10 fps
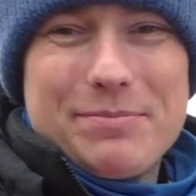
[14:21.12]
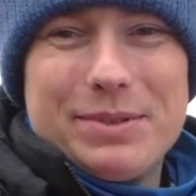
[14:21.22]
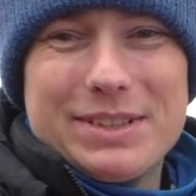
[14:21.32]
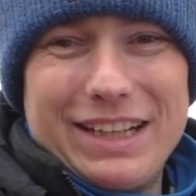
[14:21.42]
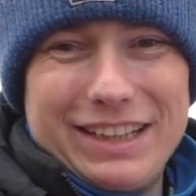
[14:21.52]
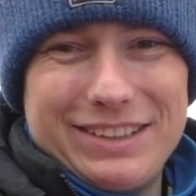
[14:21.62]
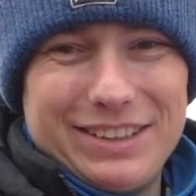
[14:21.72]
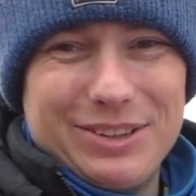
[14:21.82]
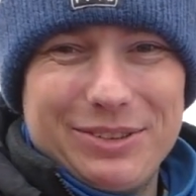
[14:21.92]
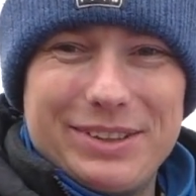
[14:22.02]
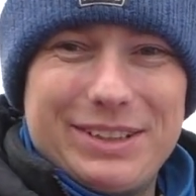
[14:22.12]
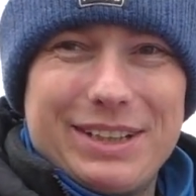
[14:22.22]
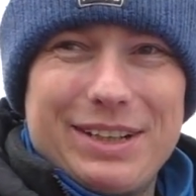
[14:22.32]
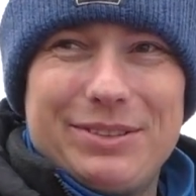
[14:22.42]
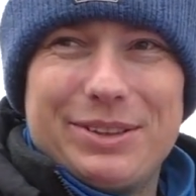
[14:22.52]
poznaje się nowych,
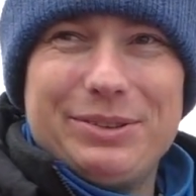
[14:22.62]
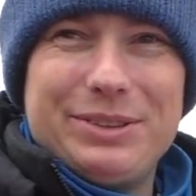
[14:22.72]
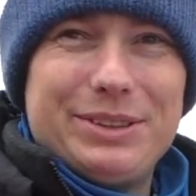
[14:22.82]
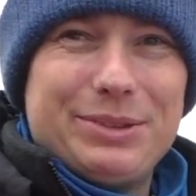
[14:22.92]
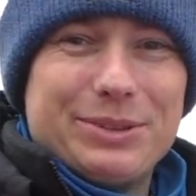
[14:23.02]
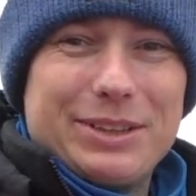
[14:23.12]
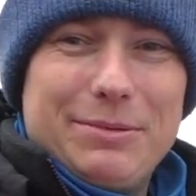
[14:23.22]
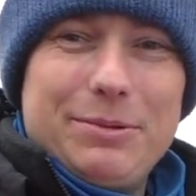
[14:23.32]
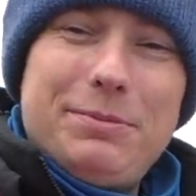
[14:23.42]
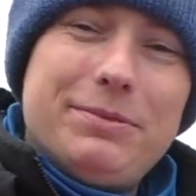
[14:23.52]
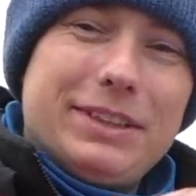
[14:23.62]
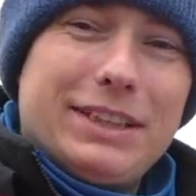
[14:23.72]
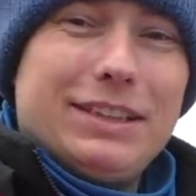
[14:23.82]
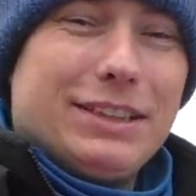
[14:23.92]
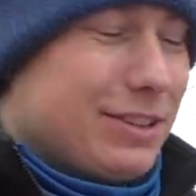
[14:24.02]
ciekawych ludzi, którzy nam
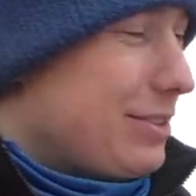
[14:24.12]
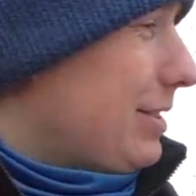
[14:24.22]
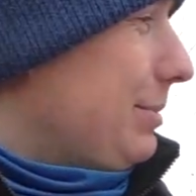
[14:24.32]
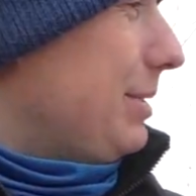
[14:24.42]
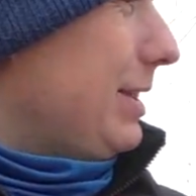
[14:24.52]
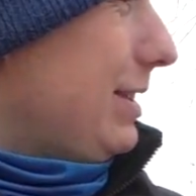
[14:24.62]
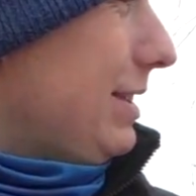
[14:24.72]
opowiedzieli też o tym e,